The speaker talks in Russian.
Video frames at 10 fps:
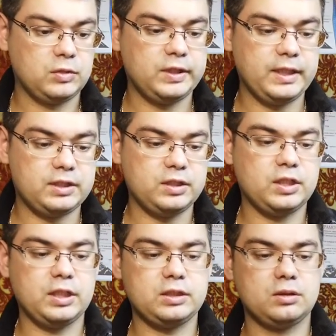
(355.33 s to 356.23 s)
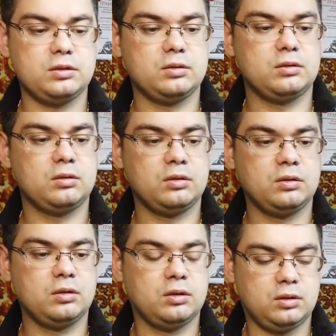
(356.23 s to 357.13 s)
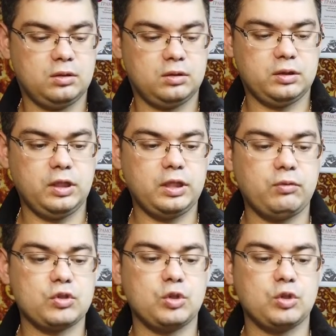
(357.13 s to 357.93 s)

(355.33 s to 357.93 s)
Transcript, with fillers: я сейчас для того,